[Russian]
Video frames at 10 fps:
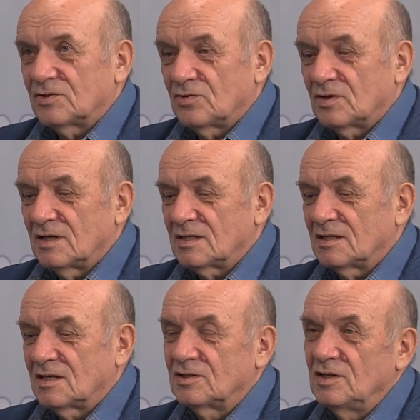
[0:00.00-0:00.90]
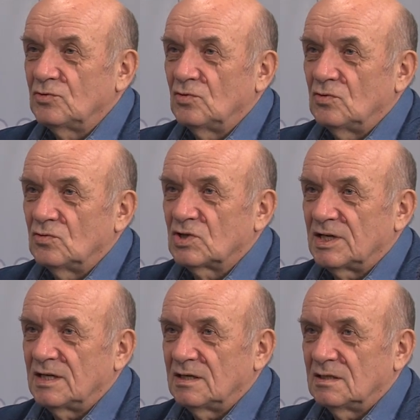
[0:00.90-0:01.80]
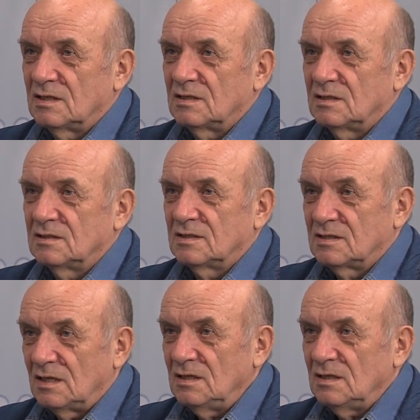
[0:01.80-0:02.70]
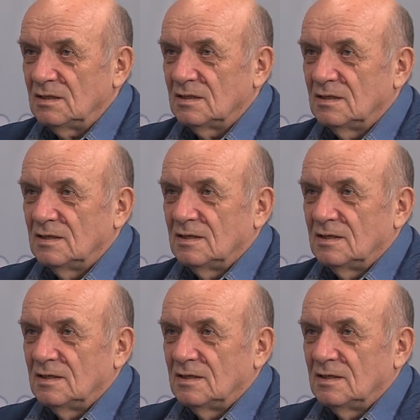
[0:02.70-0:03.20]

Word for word: что когда ты книгу уже э, издал, угу